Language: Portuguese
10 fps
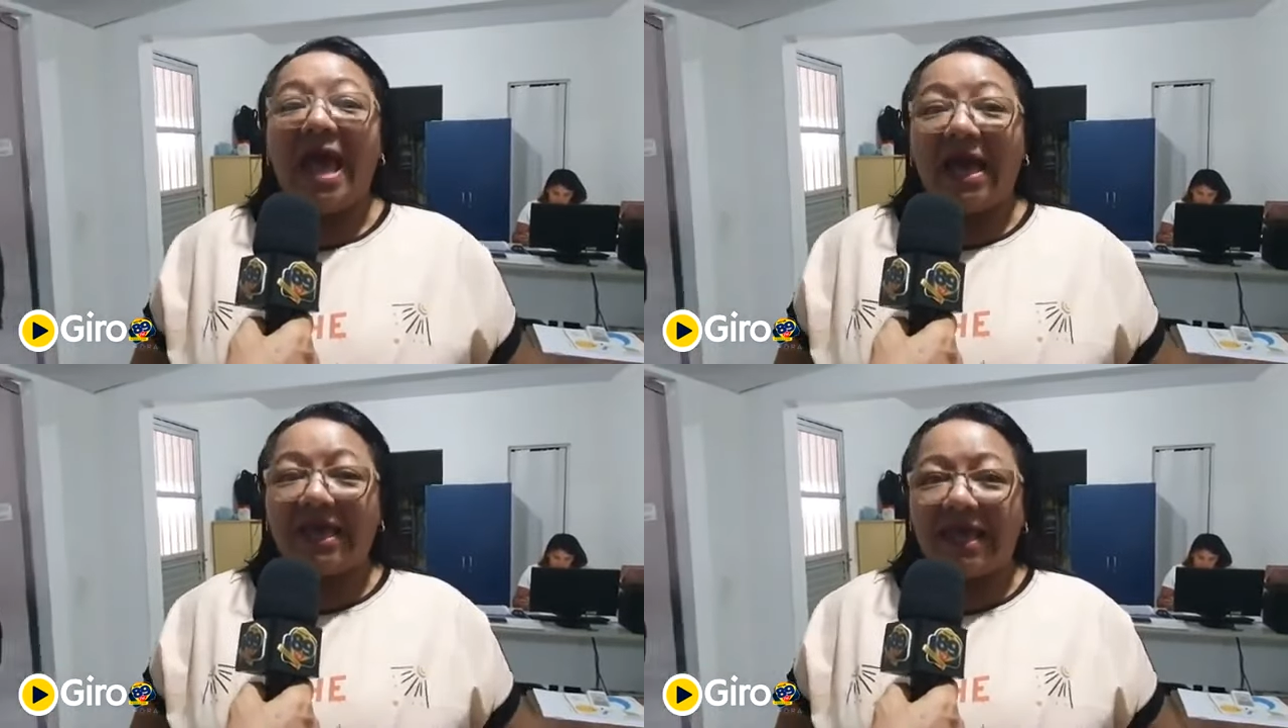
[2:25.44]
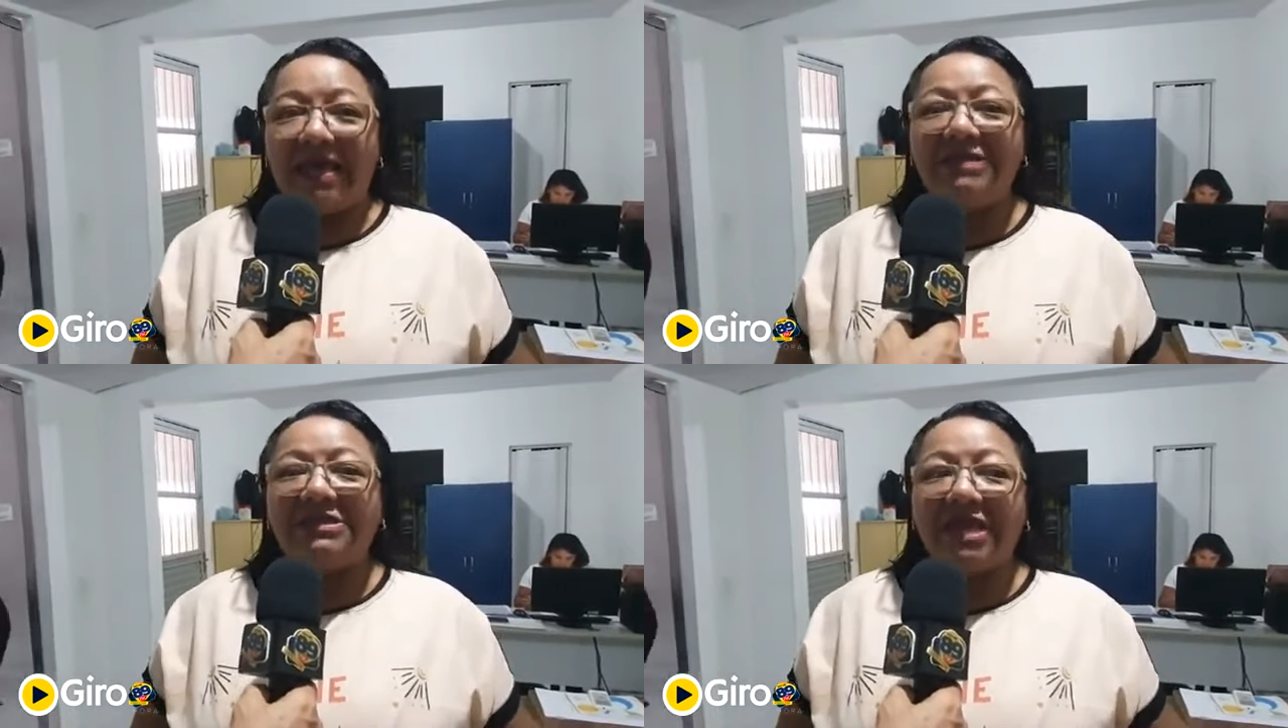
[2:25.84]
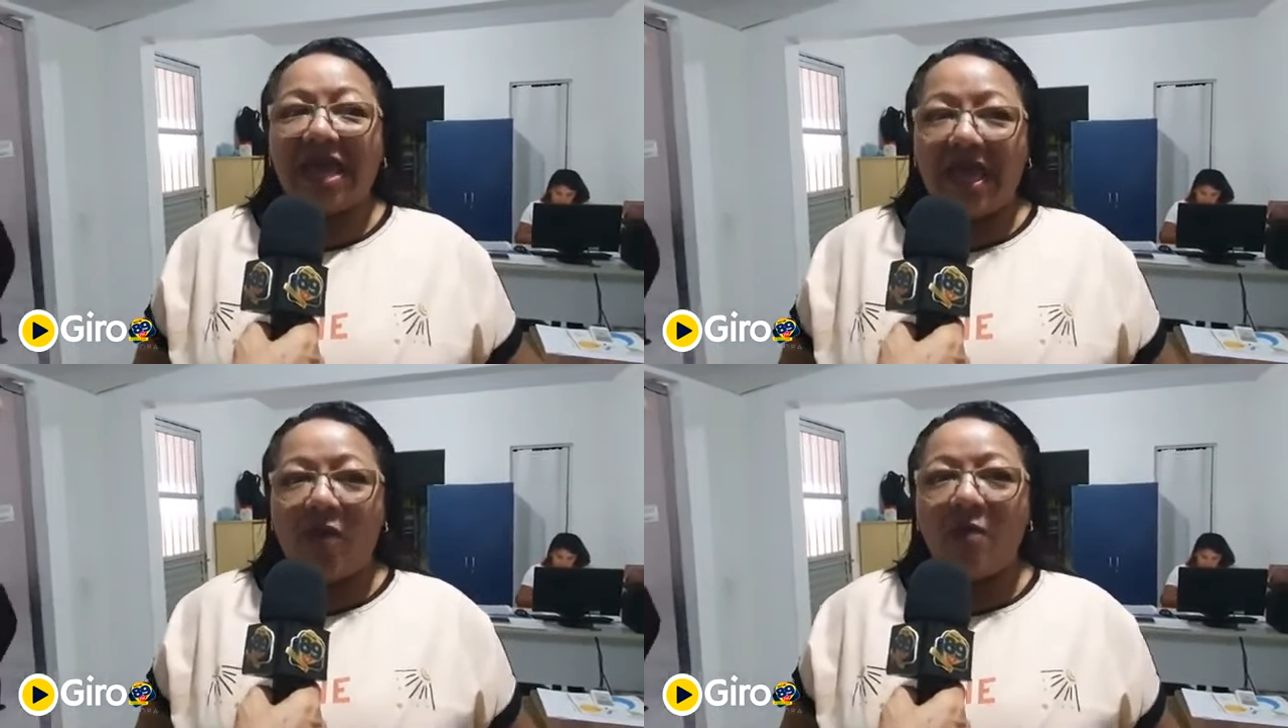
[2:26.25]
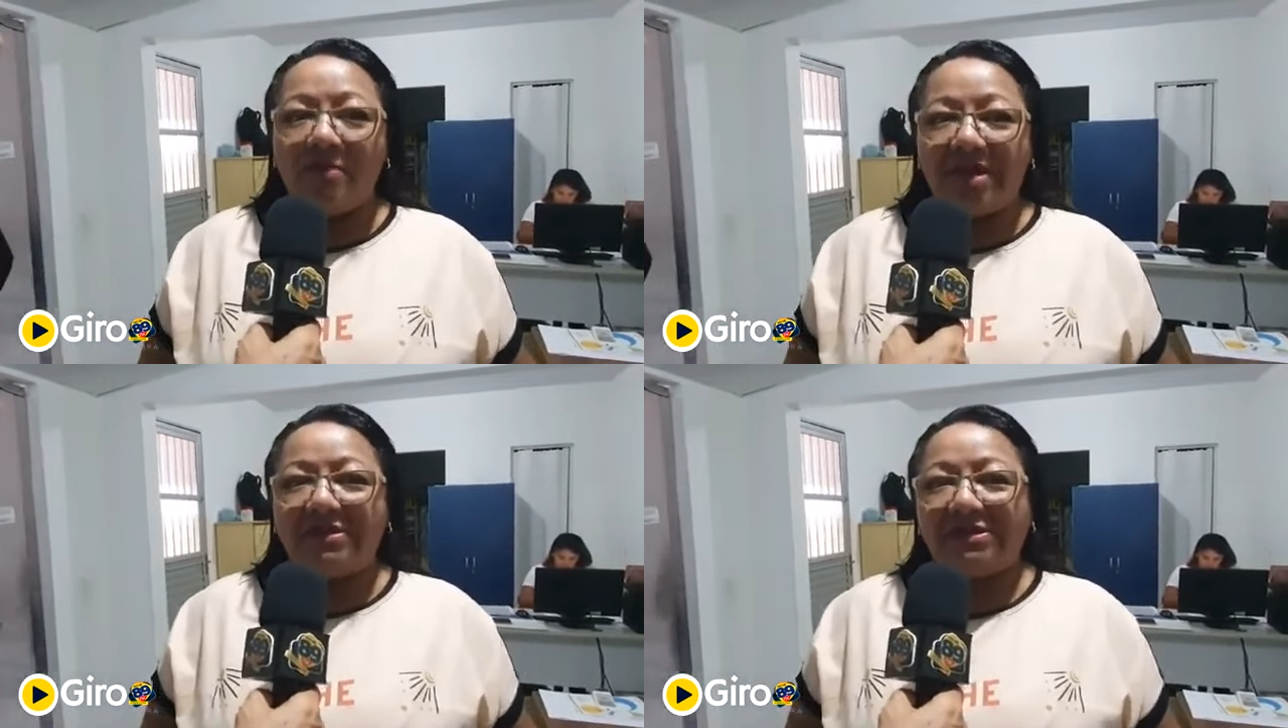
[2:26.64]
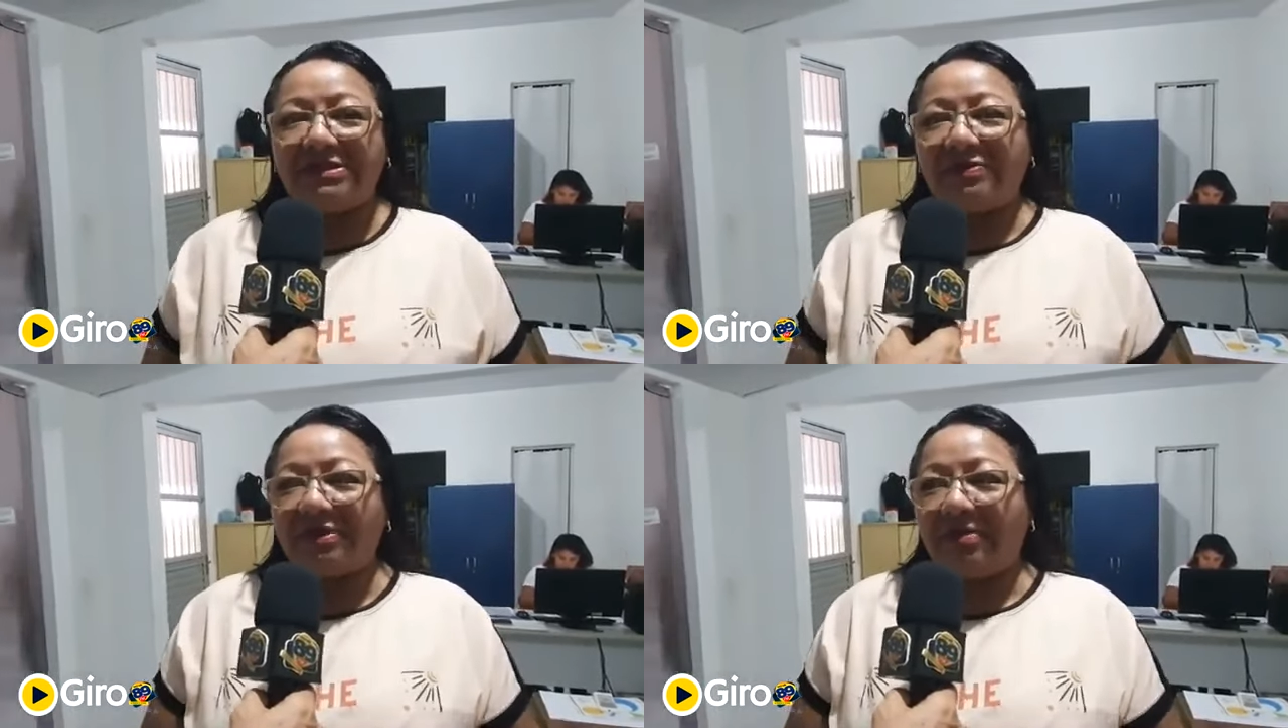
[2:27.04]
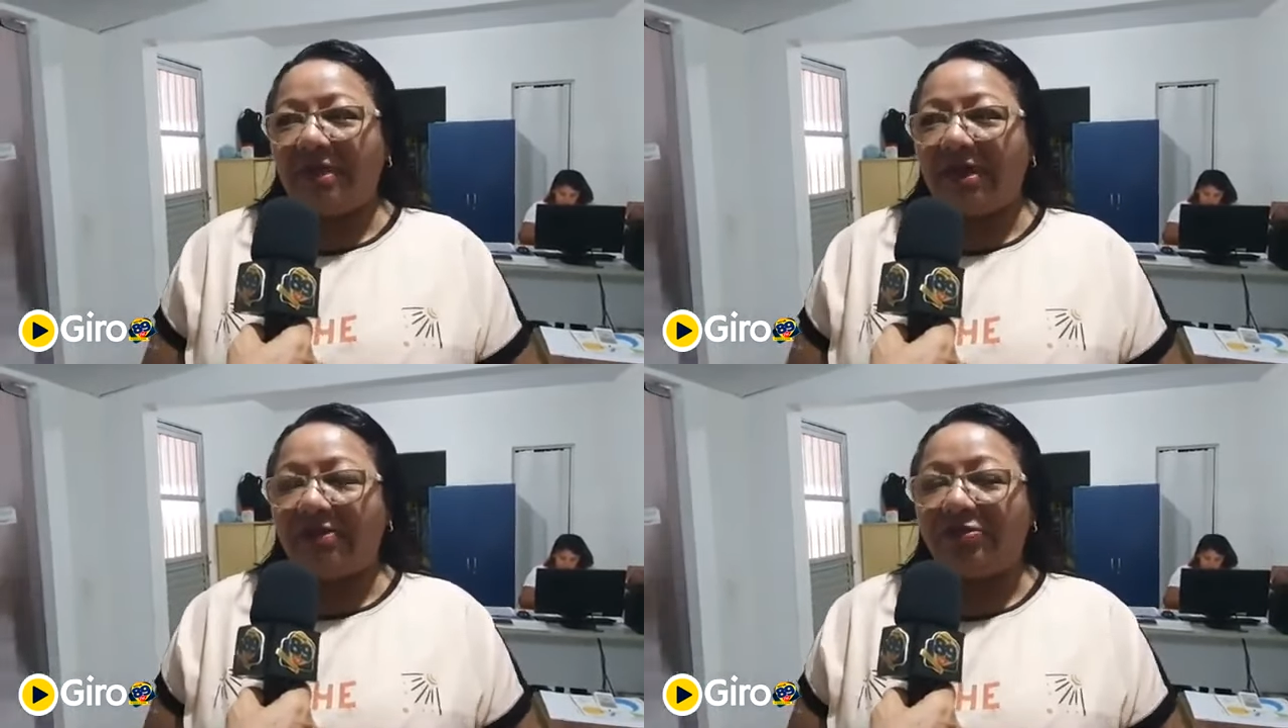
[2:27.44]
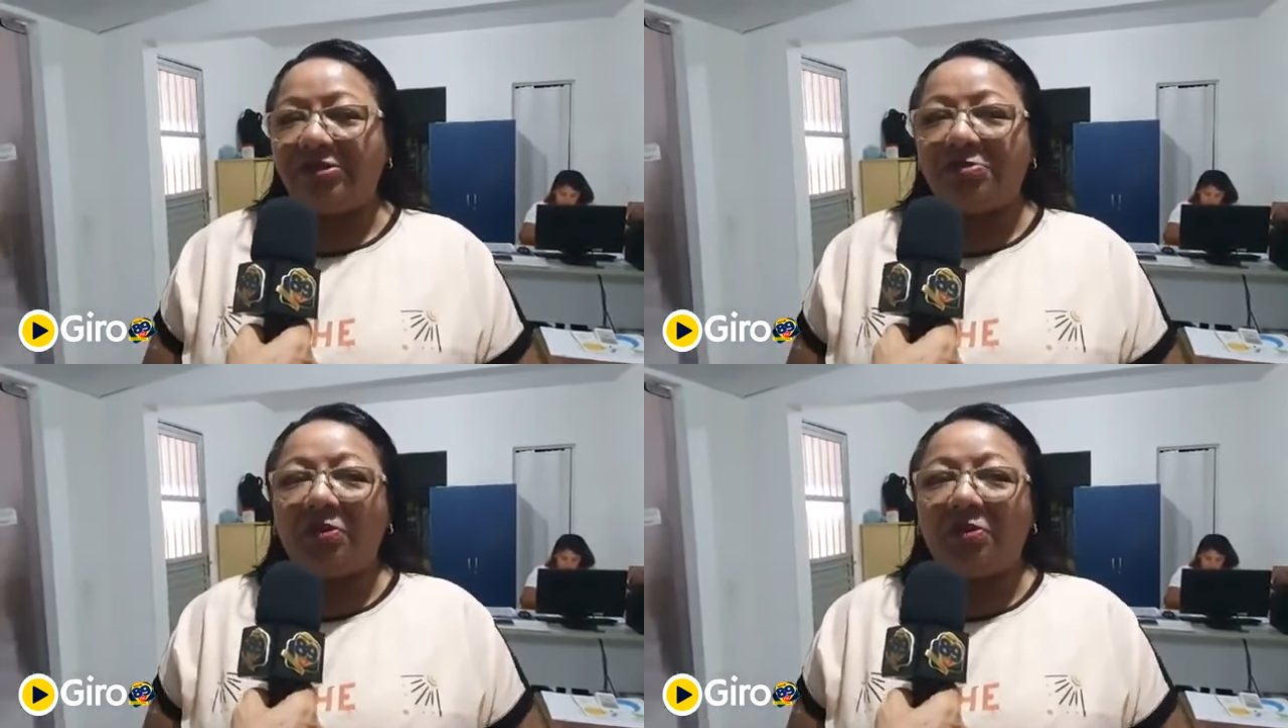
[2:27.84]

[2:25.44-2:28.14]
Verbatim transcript: aqueles que realmente são trabalhadores,